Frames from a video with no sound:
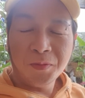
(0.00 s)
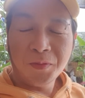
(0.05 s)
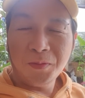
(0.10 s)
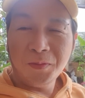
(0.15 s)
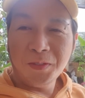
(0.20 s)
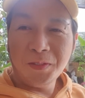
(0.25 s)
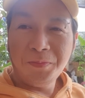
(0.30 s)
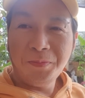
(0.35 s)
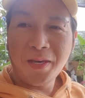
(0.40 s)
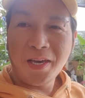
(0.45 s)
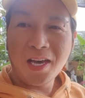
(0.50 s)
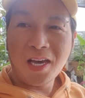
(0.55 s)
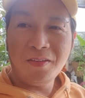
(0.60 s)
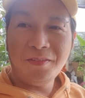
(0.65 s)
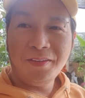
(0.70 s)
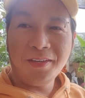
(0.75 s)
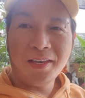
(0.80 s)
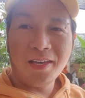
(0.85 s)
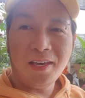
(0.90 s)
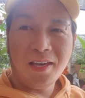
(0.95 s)
we will be
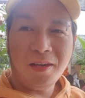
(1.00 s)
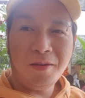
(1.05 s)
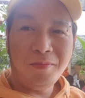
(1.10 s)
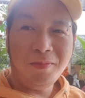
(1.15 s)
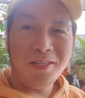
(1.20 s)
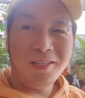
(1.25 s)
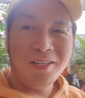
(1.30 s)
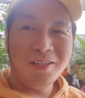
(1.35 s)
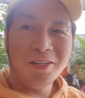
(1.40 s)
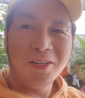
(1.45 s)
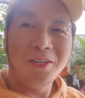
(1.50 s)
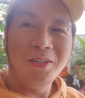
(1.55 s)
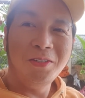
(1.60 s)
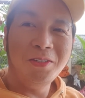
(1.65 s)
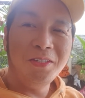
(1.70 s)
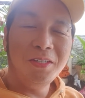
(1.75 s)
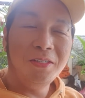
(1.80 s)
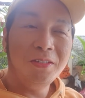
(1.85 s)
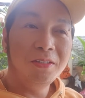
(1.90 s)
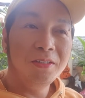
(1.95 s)
having a mini
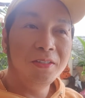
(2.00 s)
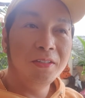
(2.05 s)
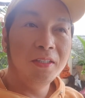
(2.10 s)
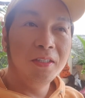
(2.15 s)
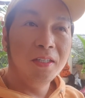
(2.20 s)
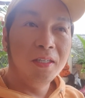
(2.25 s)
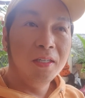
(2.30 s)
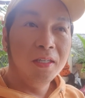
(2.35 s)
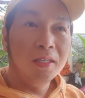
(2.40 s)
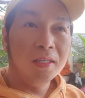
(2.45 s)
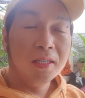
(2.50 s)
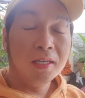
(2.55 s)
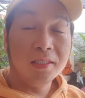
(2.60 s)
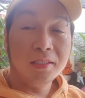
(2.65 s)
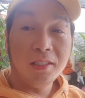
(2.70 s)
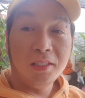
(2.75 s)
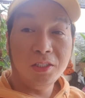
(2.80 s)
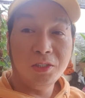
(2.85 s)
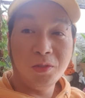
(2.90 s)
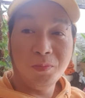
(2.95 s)
reunion
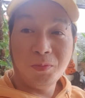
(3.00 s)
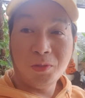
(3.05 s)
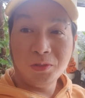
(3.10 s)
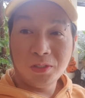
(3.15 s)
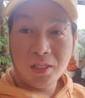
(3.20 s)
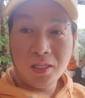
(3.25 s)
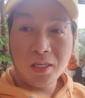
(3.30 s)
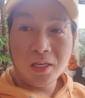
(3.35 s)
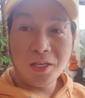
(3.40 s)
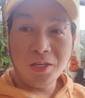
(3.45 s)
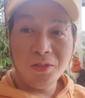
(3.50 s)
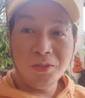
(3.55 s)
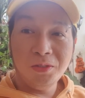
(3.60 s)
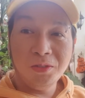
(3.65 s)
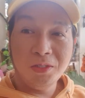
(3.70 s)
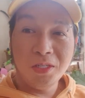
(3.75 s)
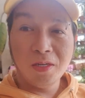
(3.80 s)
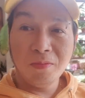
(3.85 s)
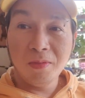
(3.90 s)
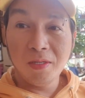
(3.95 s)
kasi supposedly
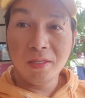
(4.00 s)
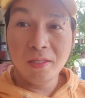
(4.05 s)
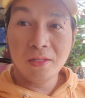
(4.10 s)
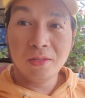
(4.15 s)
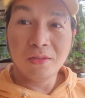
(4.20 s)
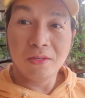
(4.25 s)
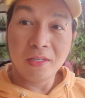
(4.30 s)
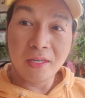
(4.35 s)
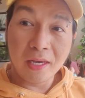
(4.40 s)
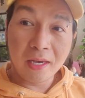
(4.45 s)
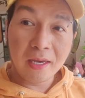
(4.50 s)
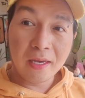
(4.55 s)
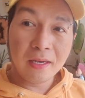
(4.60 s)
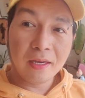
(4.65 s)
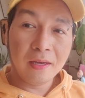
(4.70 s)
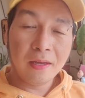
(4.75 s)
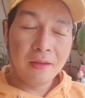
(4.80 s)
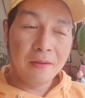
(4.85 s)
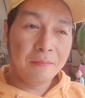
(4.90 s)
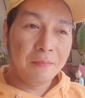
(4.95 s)
reunion namin
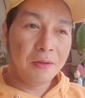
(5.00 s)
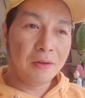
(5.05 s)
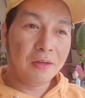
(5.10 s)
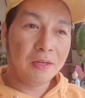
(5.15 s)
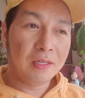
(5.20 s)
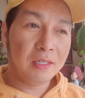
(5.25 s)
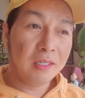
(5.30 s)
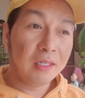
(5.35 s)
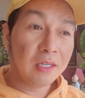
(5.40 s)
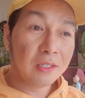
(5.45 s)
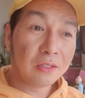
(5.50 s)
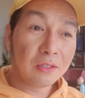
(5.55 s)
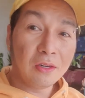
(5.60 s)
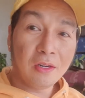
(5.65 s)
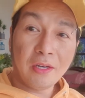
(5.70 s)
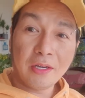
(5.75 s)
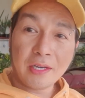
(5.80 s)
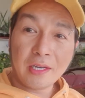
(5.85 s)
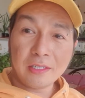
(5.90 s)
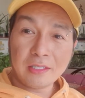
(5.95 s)
today pero hindi na
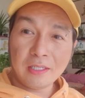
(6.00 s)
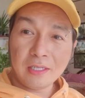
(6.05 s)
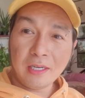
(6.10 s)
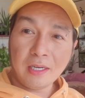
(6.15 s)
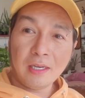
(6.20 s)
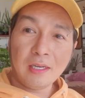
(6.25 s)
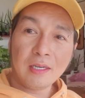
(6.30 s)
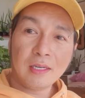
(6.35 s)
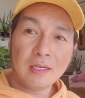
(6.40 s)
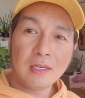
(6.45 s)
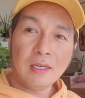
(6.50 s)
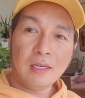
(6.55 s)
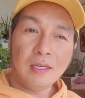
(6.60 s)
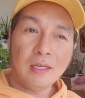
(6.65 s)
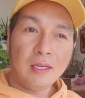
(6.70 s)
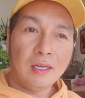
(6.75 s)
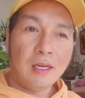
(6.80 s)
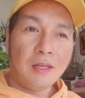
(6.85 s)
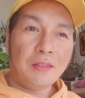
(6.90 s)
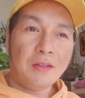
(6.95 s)
tuloy kasi
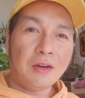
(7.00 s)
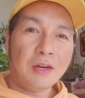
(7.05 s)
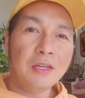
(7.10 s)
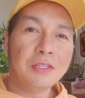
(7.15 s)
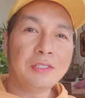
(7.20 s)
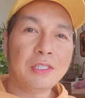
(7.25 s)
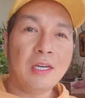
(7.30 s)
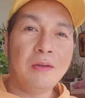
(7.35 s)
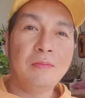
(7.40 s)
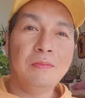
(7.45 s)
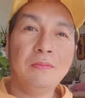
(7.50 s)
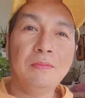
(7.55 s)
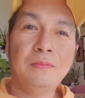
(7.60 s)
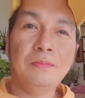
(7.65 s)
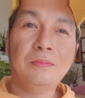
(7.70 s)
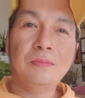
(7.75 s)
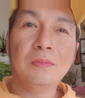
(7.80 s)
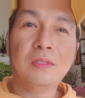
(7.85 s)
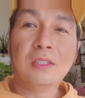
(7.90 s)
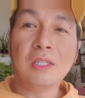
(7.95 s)
there are
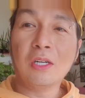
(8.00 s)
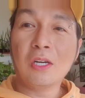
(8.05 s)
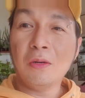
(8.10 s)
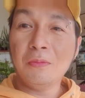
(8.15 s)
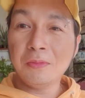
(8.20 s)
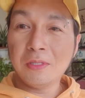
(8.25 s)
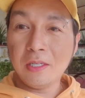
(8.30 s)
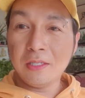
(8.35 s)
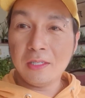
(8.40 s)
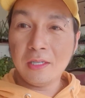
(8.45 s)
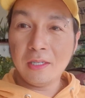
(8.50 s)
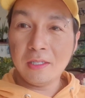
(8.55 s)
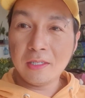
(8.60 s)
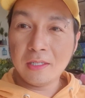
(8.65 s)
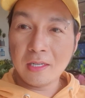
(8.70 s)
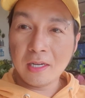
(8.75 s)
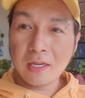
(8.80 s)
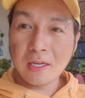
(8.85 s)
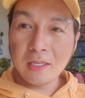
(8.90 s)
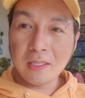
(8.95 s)
some
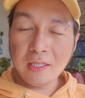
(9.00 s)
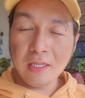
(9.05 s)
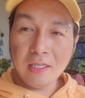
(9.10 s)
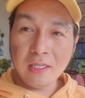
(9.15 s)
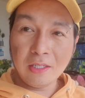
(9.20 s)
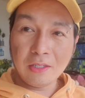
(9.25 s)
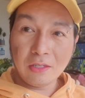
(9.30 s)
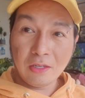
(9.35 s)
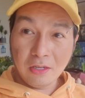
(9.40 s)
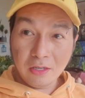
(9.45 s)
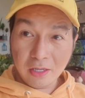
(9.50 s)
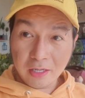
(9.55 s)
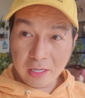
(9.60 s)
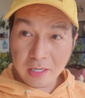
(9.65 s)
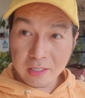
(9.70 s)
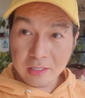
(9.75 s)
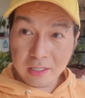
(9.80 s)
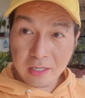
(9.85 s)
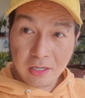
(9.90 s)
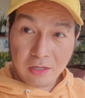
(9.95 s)
circumstances na hindi na tuloy
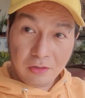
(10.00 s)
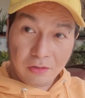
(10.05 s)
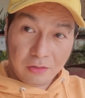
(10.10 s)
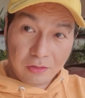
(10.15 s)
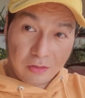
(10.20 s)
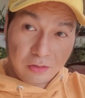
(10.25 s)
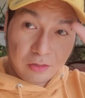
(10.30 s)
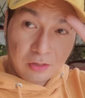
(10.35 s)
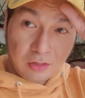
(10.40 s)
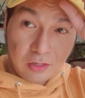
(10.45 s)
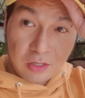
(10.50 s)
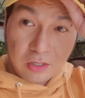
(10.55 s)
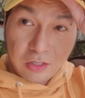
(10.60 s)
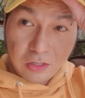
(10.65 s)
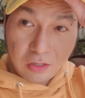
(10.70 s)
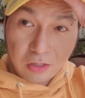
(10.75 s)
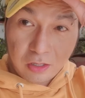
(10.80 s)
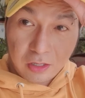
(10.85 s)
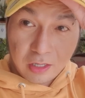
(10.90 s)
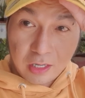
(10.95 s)
kasi yung
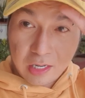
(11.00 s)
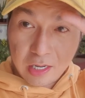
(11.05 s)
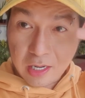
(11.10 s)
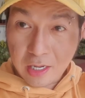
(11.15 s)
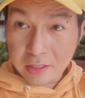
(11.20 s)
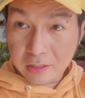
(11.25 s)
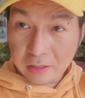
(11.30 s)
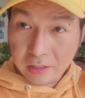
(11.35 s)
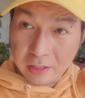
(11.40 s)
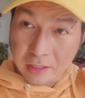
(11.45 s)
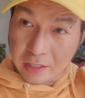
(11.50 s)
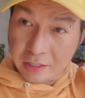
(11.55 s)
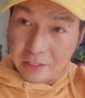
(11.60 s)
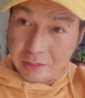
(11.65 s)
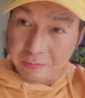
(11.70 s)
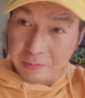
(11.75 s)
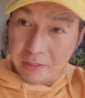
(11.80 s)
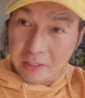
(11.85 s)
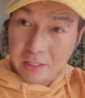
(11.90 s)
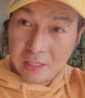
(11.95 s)
yung organizer
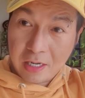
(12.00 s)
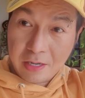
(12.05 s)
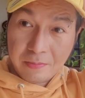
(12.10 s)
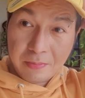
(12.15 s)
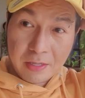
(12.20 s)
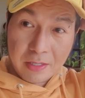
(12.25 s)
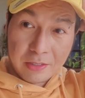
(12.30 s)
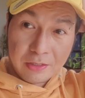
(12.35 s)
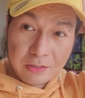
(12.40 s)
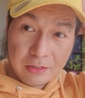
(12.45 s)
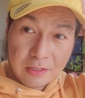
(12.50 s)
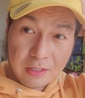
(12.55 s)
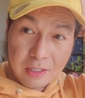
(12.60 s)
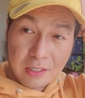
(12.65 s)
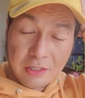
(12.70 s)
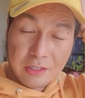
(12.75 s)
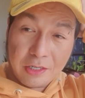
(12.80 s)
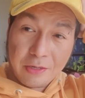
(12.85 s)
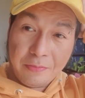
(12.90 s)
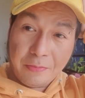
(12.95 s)
nasa Manila pa so
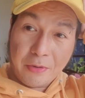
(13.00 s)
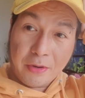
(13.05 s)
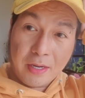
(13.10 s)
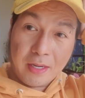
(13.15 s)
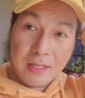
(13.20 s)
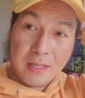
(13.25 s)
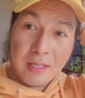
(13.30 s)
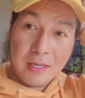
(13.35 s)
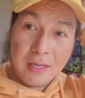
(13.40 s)
hindi siya pa.